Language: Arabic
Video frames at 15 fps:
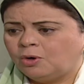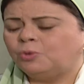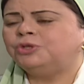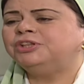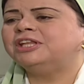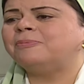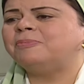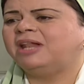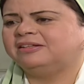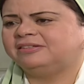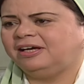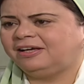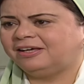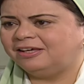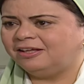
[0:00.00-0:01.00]
والنبي لا
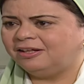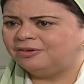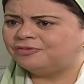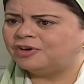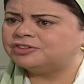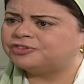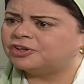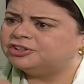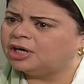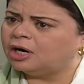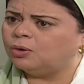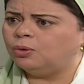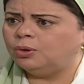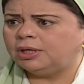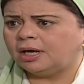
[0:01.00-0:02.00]
تحكي لي فضفض يا
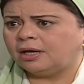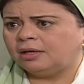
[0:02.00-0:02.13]
اخويا